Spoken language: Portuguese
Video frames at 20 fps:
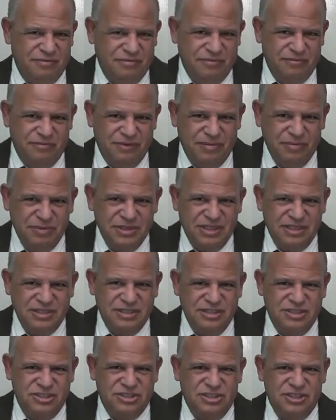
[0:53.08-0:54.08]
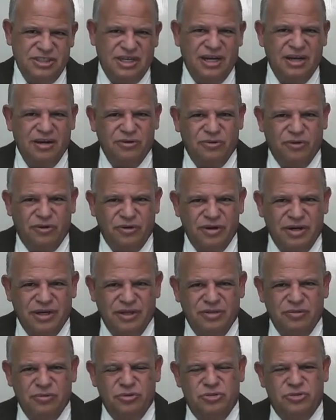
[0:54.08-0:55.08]
Vamos assistir
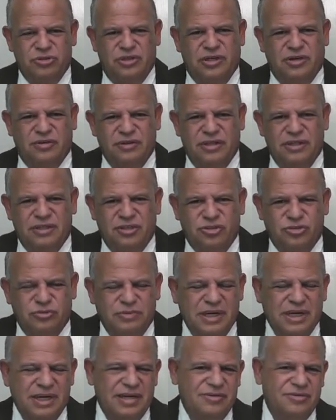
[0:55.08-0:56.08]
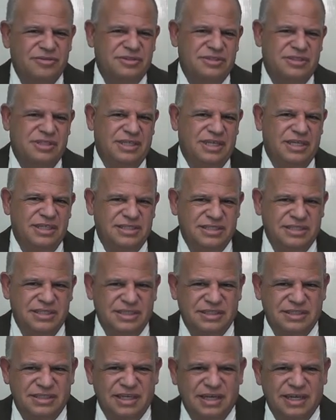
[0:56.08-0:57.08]
agora no Jornal de Itajubá os seguintes
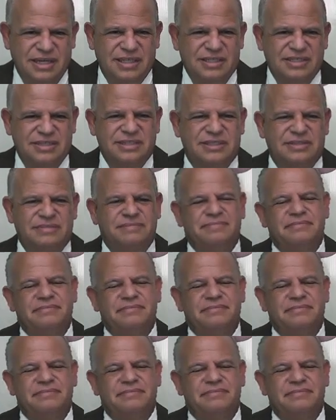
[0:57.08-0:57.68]
destaques